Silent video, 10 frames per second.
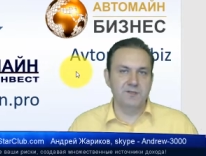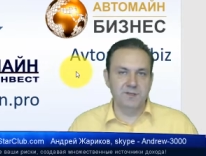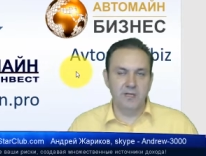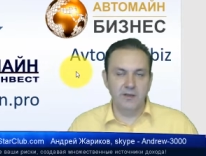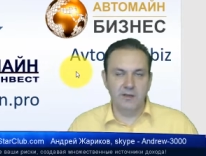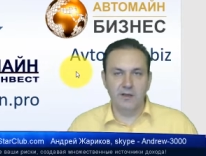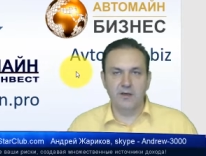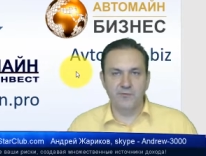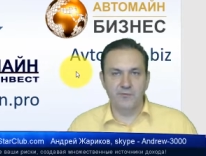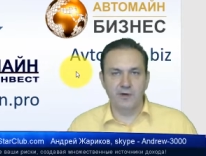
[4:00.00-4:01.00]

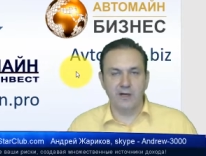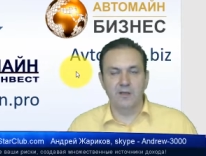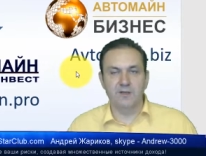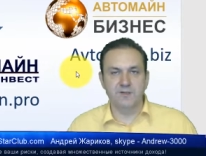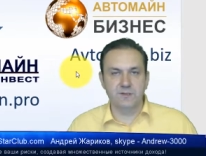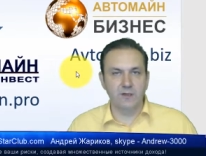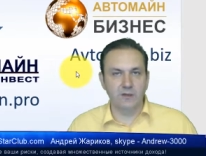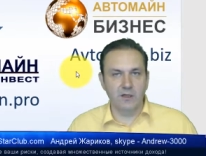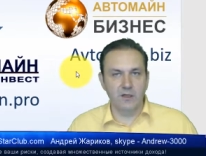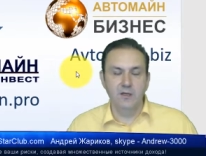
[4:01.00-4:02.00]
отдельная реферальная
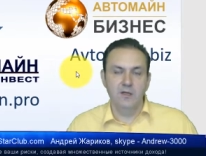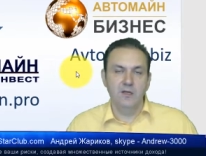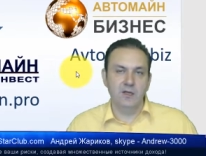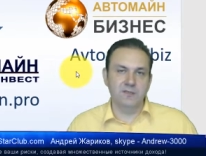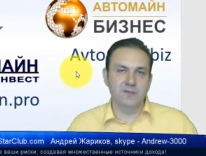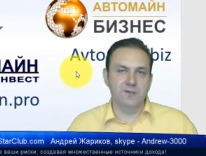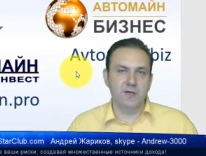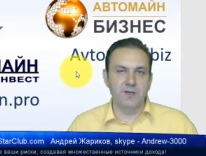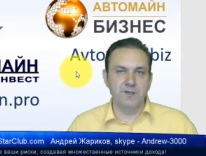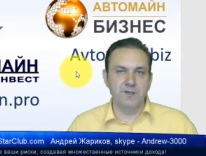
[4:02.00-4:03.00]
ссылка.
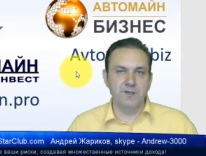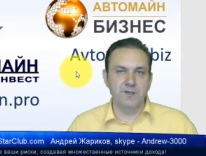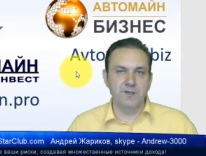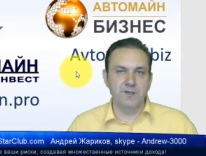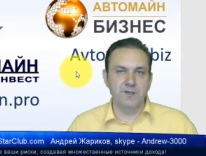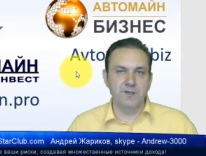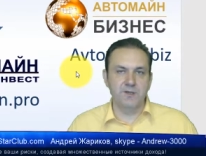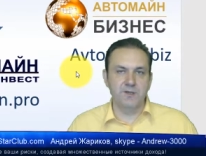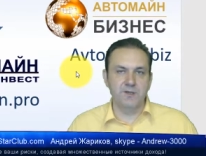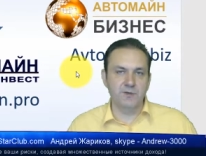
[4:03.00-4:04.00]
Если захотите
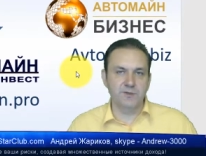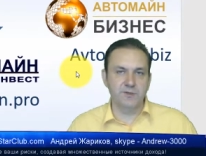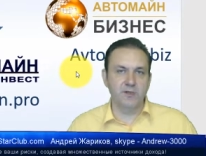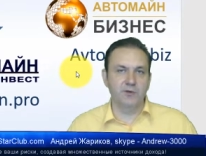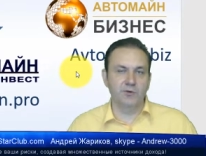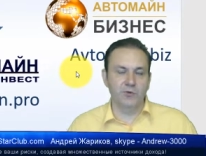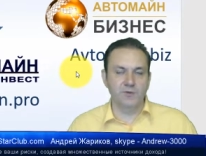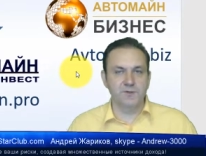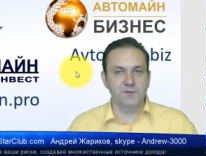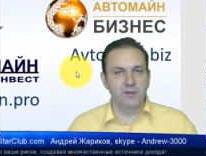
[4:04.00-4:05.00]
зарегистрироваться,
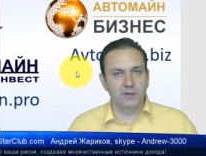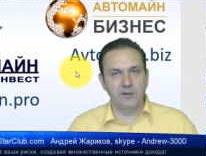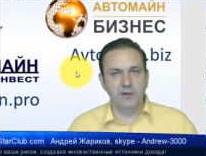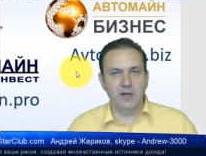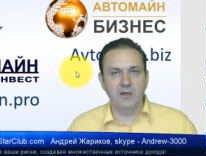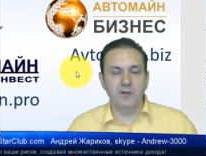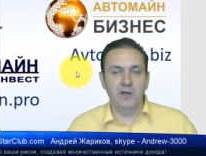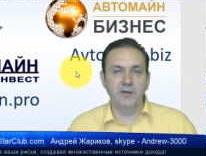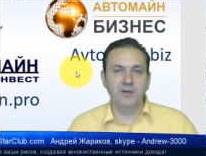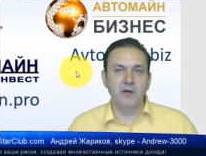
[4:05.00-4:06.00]
то ссылки на
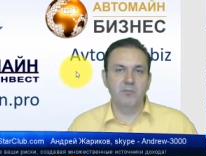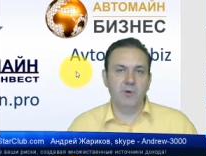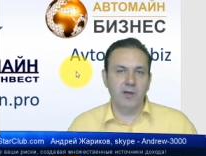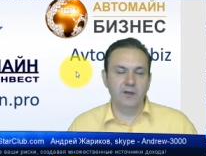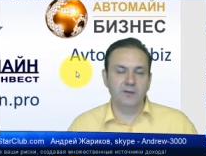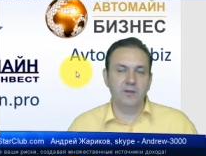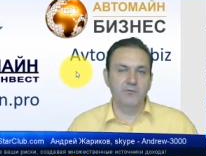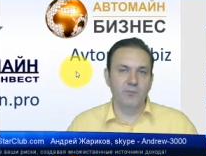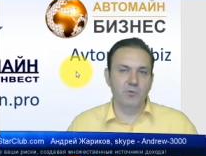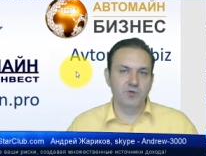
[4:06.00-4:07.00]
данные
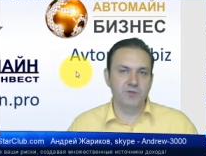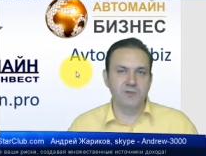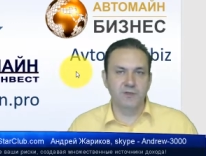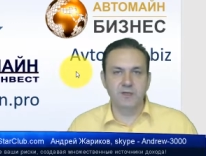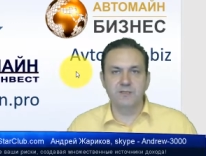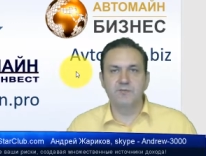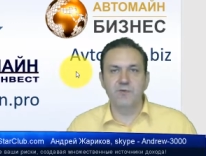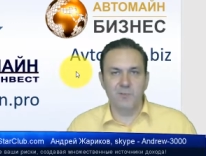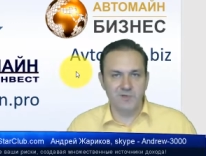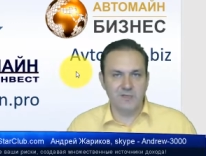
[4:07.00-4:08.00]
проекты вы можете
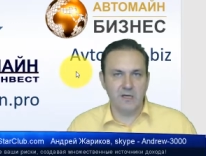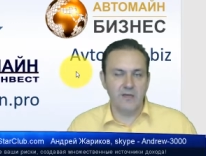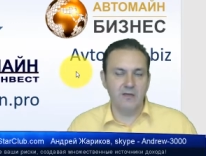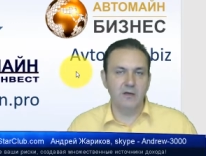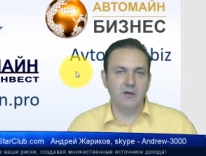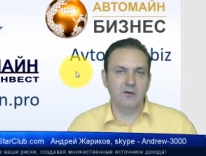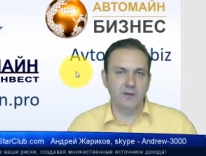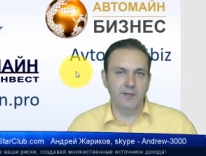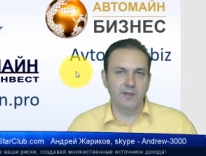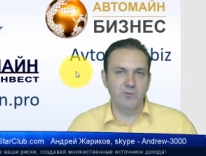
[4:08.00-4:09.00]
найти в описании
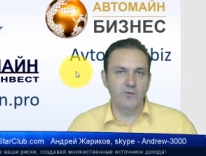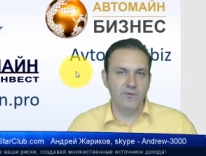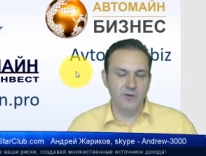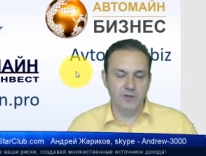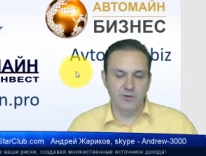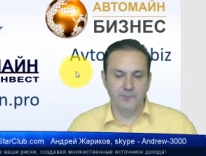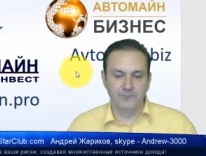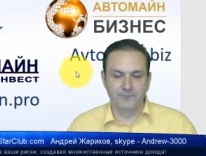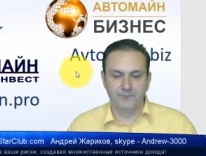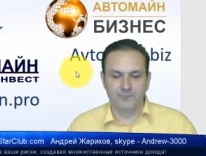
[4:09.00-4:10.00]
к данному видео.